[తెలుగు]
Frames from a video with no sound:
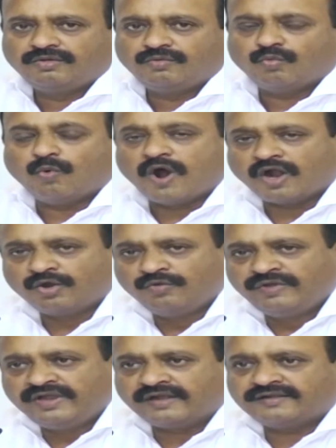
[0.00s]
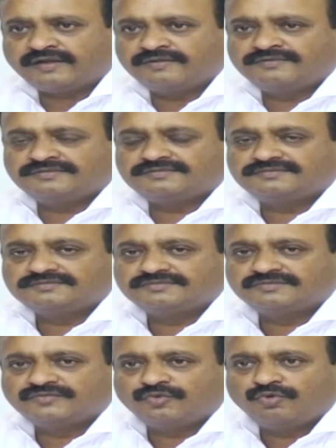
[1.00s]
వాడు వీడు అంటాడు
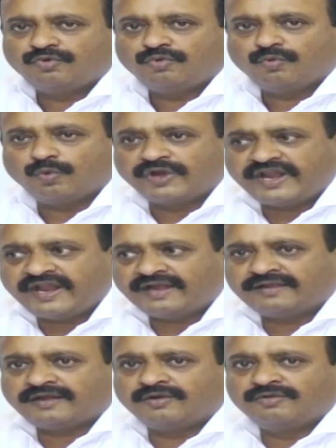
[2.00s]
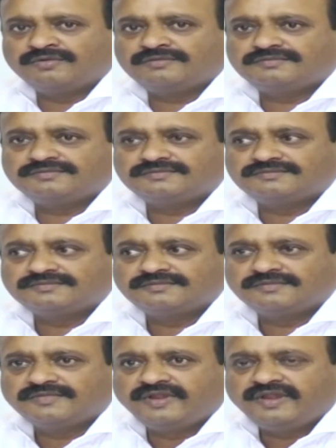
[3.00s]
ఒరే అంటాడు
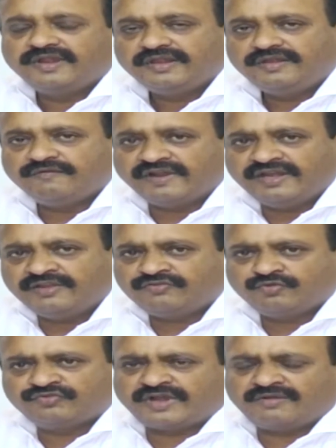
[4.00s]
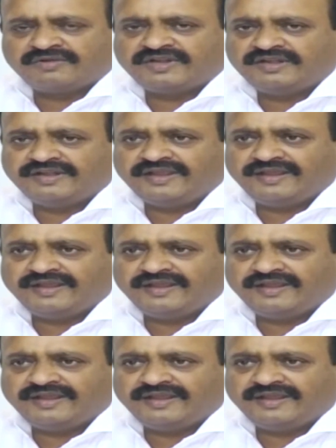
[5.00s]
ఇవన్నీ చూస్తూ ఉంటంటే